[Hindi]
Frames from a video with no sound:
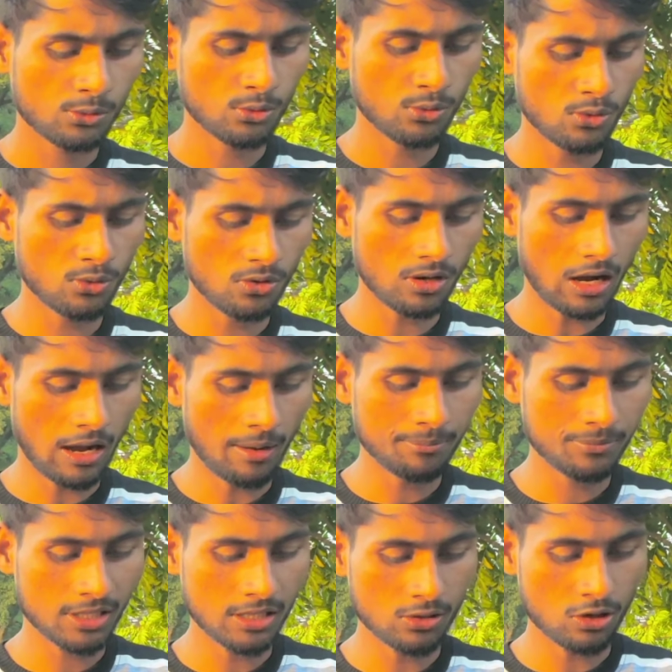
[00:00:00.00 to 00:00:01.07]
तो
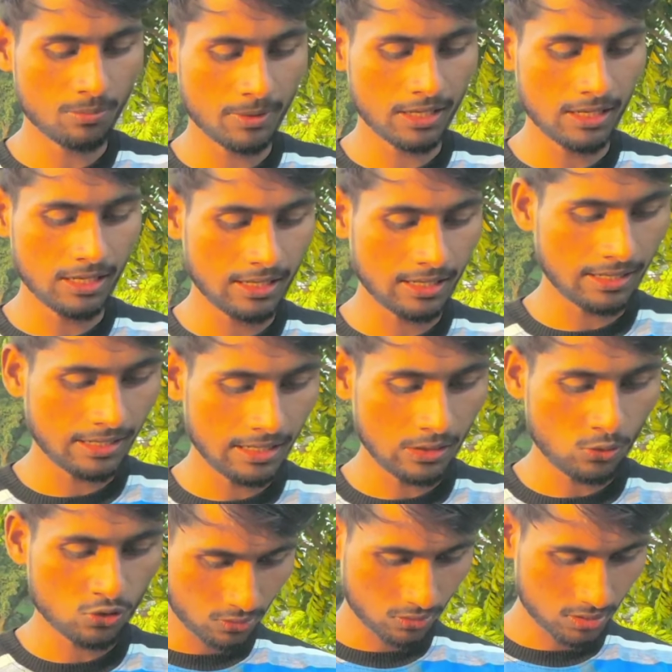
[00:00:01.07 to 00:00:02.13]
हम थ्री डॉट पर क्लिक
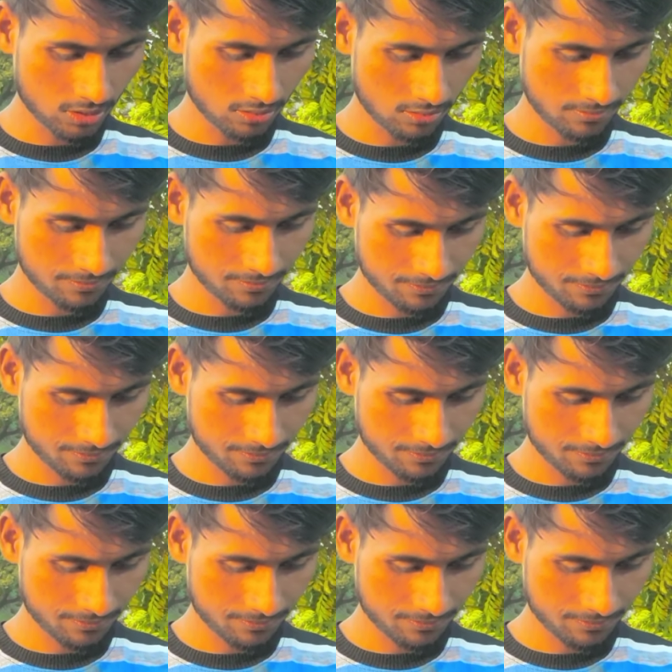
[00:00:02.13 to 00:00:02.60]
करेंगे उसको चलो